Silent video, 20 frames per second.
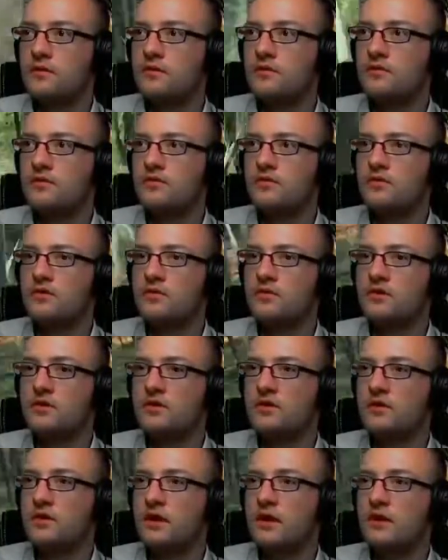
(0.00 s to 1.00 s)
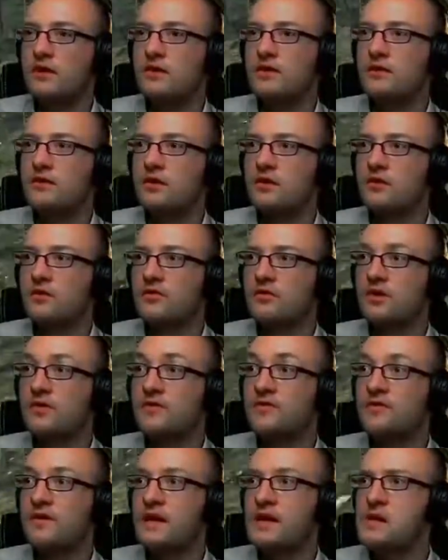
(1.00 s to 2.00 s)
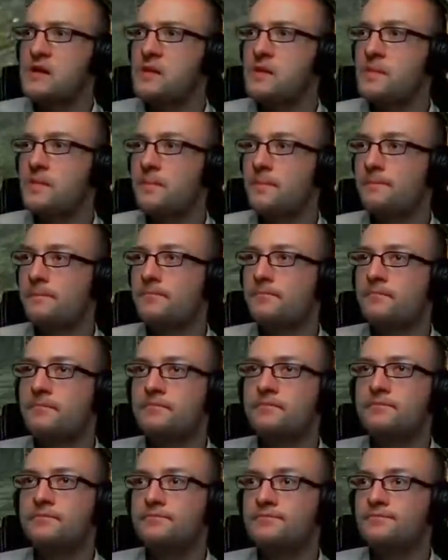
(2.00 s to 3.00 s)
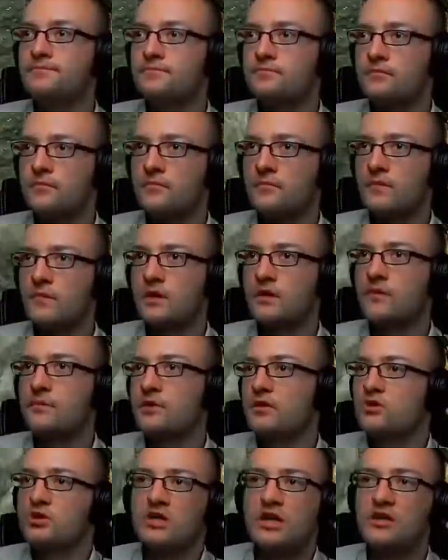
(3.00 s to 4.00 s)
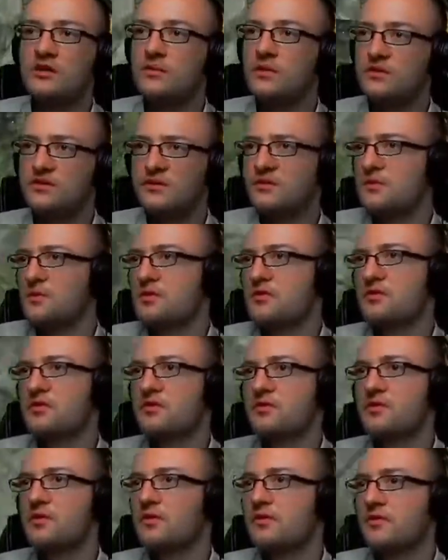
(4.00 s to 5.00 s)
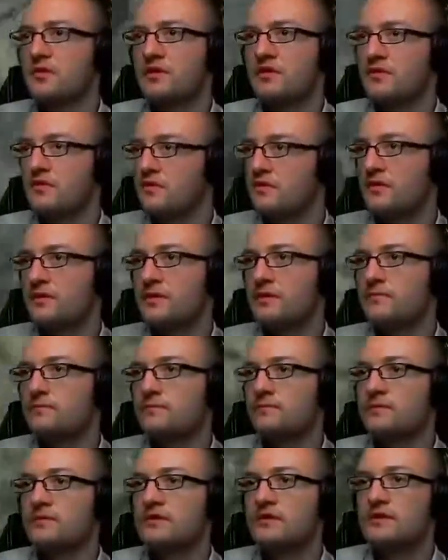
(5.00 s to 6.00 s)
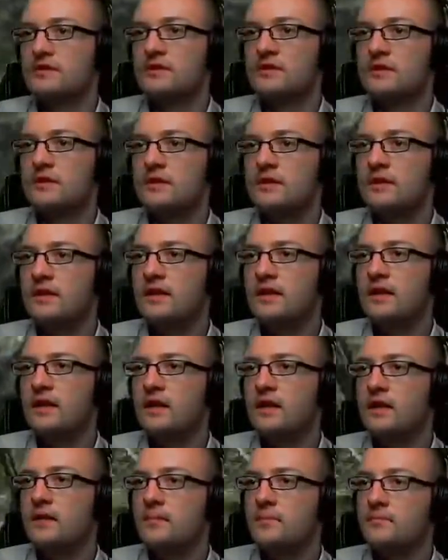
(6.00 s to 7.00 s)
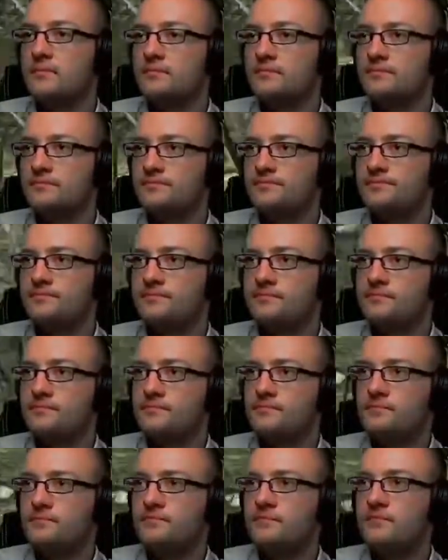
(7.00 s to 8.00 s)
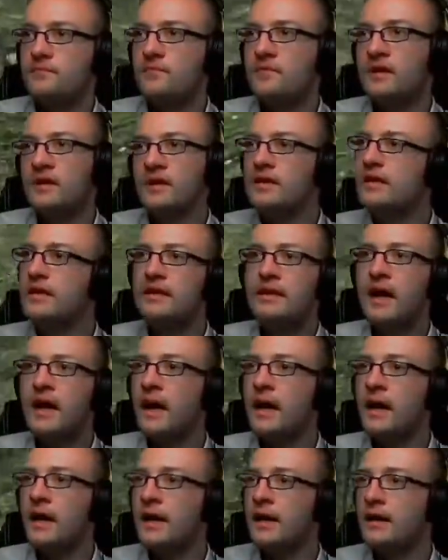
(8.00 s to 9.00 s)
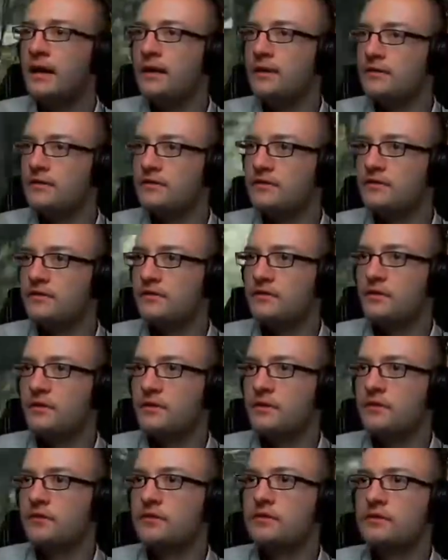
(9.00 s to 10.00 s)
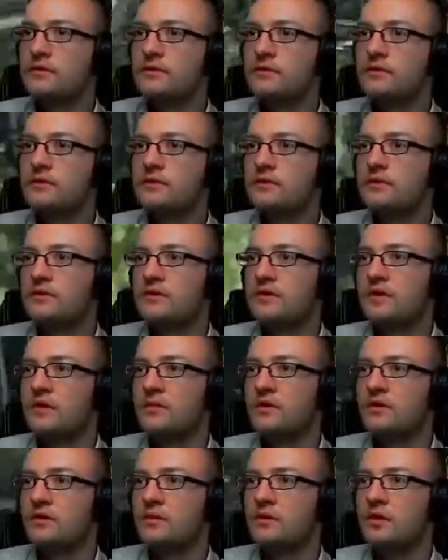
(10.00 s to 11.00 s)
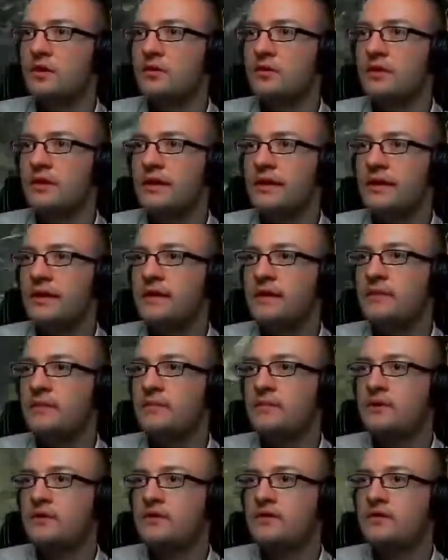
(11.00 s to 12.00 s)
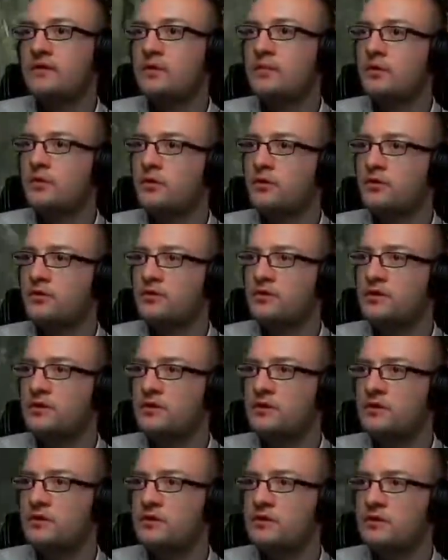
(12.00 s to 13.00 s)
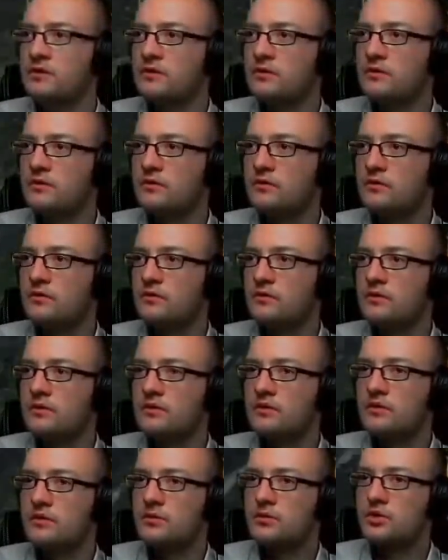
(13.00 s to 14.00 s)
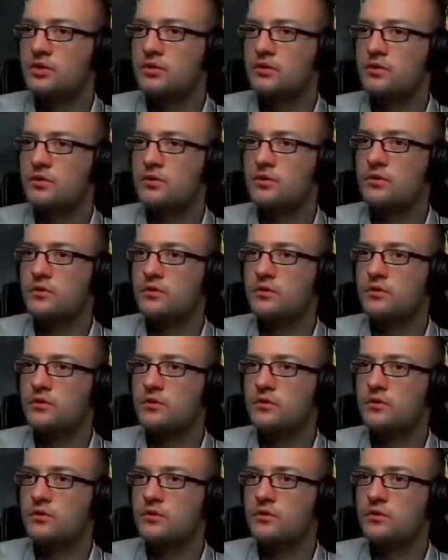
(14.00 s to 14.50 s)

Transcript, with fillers: Bevor die mich hier alle hinterrücks überfallen. Meine Schaden gemacht haben sie mir trotzdem, also was, ah ja. Egal. Egal. So. Hier kann man, glaube ich, auch noch rein. Mache ich hier die Brücke runter? Ich glaube schon.